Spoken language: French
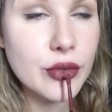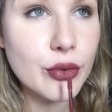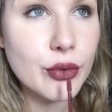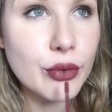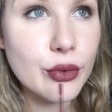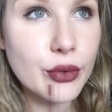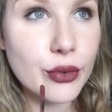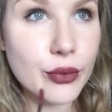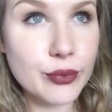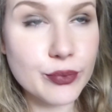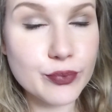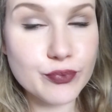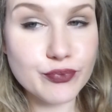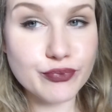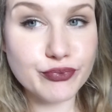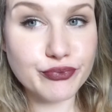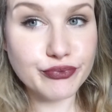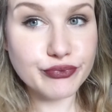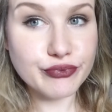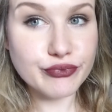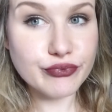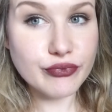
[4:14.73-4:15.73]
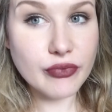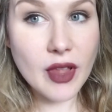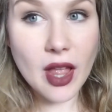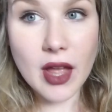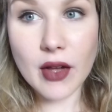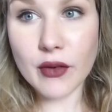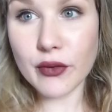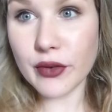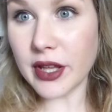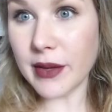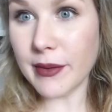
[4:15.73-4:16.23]
de...
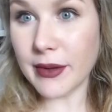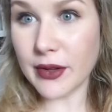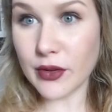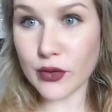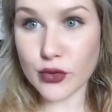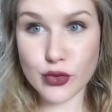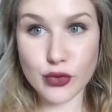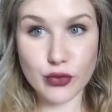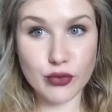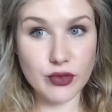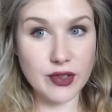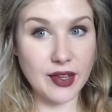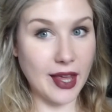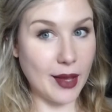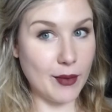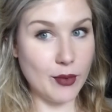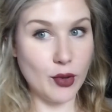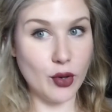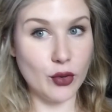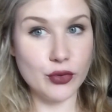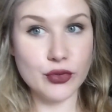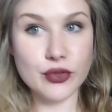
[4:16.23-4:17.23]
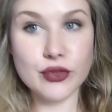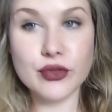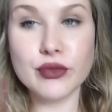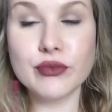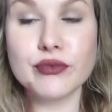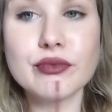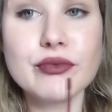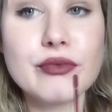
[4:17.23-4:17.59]
Ah vous voyez maintenant je suis très blanche.